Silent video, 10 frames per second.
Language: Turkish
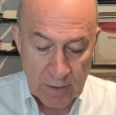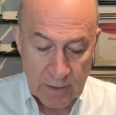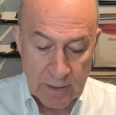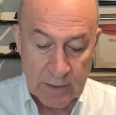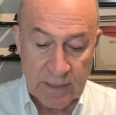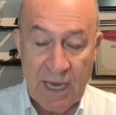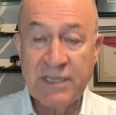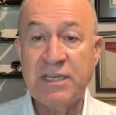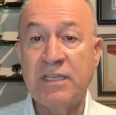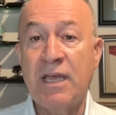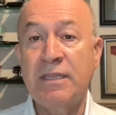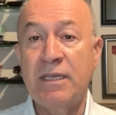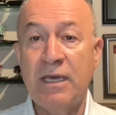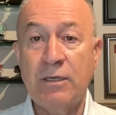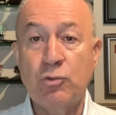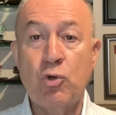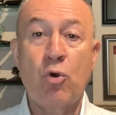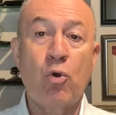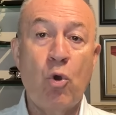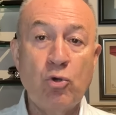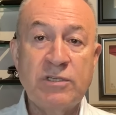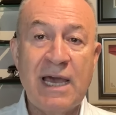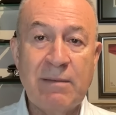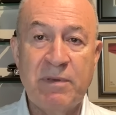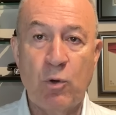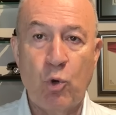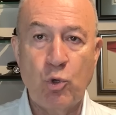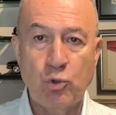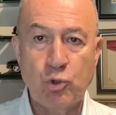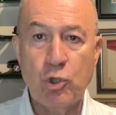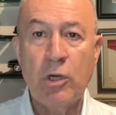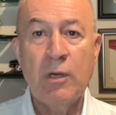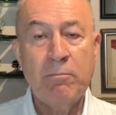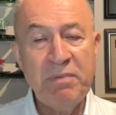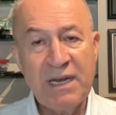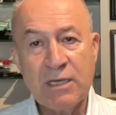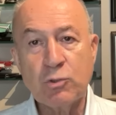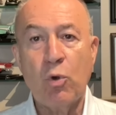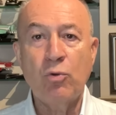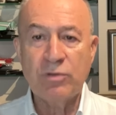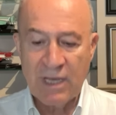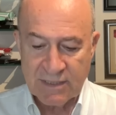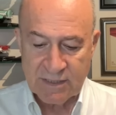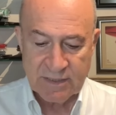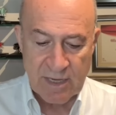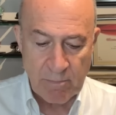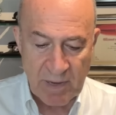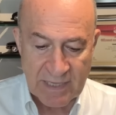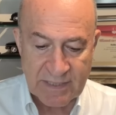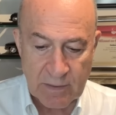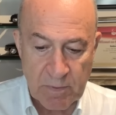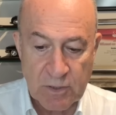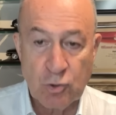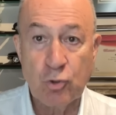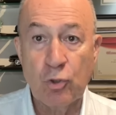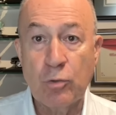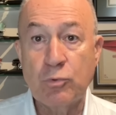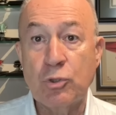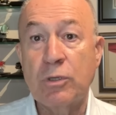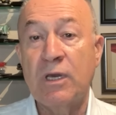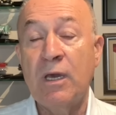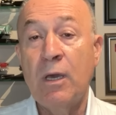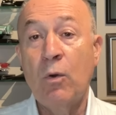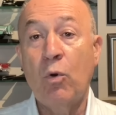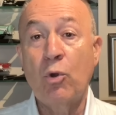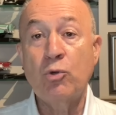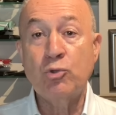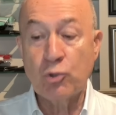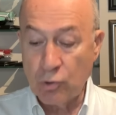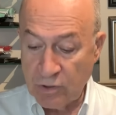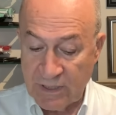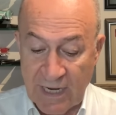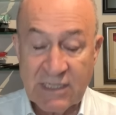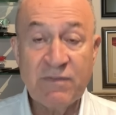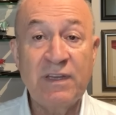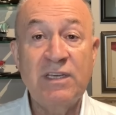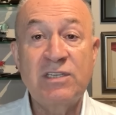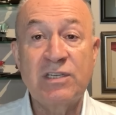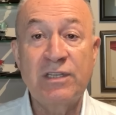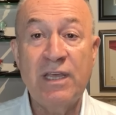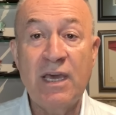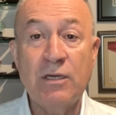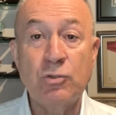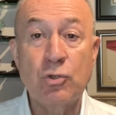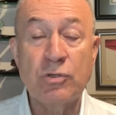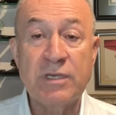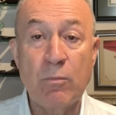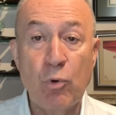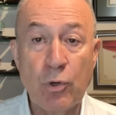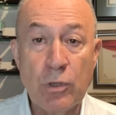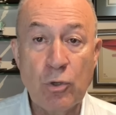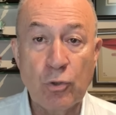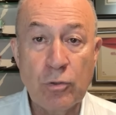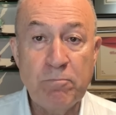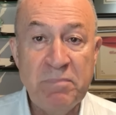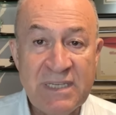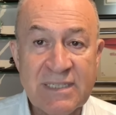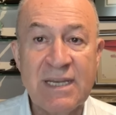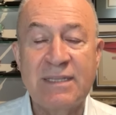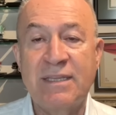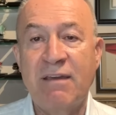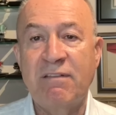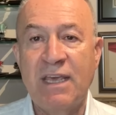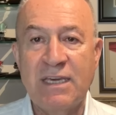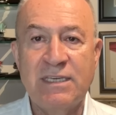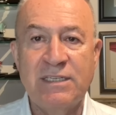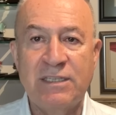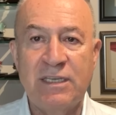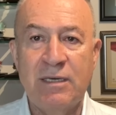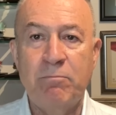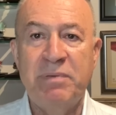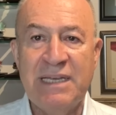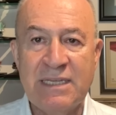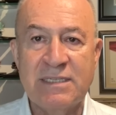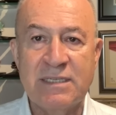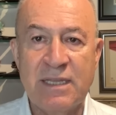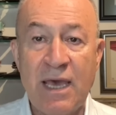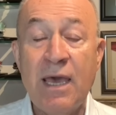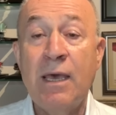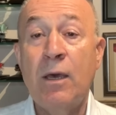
Ee, gerçekten de çok özel bir oyuncu. Biraz ondan size bahsetmek istiyorum. Çünkü oyuncunun transferi içinde Jose Mourinho'nun bizzat devreye girdiği bilgisi de